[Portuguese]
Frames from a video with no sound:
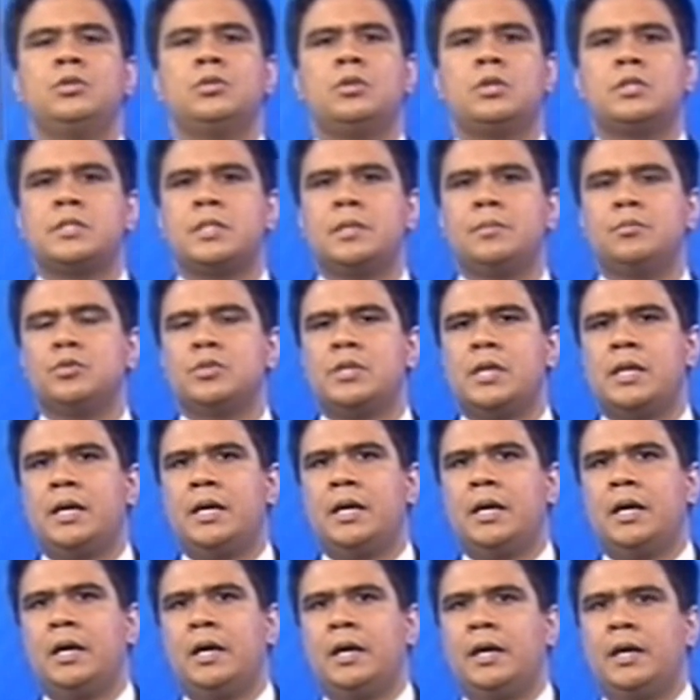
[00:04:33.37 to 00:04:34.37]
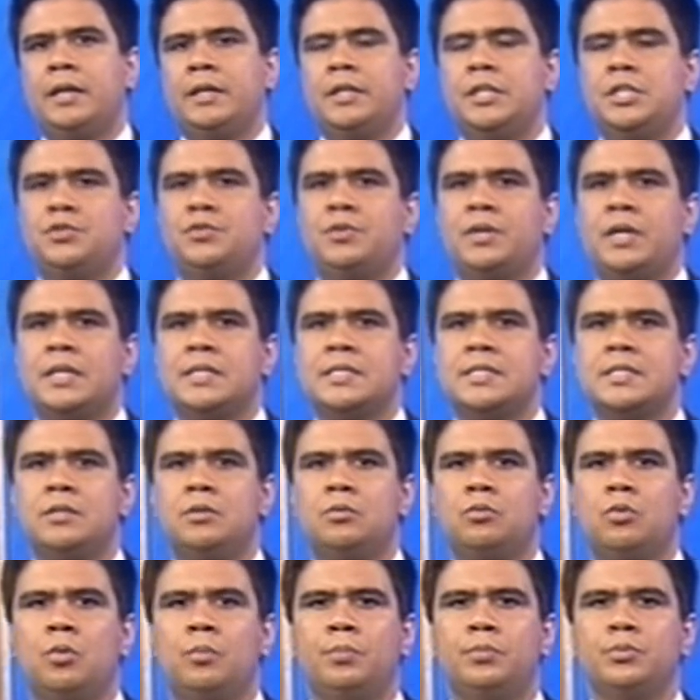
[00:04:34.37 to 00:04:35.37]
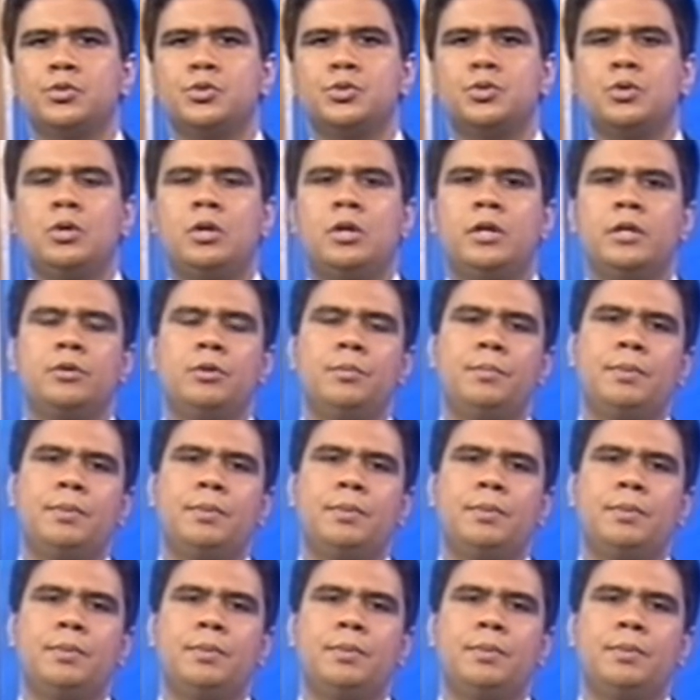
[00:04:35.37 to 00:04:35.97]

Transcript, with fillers: nós temos a, a edificação compulsória,